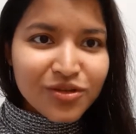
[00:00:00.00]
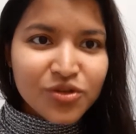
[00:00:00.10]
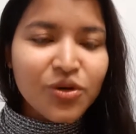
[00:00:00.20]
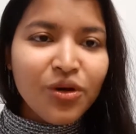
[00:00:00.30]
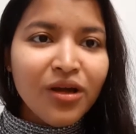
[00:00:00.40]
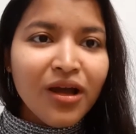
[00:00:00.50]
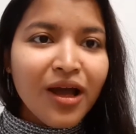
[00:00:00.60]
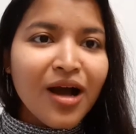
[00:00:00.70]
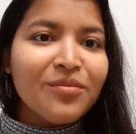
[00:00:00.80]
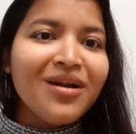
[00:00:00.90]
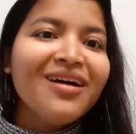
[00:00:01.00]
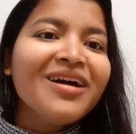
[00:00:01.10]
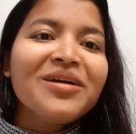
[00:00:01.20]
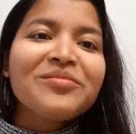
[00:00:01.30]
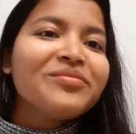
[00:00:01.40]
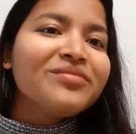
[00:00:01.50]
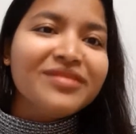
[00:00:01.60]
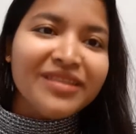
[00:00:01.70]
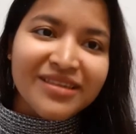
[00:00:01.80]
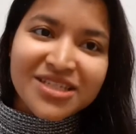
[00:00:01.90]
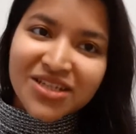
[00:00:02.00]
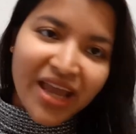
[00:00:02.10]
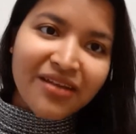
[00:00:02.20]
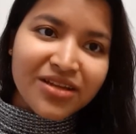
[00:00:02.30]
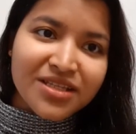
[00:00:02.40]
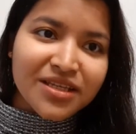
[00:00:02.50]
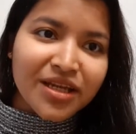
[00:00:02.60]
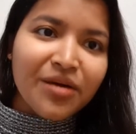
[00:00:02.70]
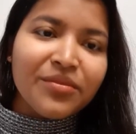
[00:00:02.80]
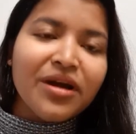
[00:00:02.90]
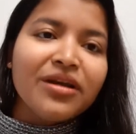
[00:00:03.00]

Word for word: সো আমরা সেই রিজনে আমরা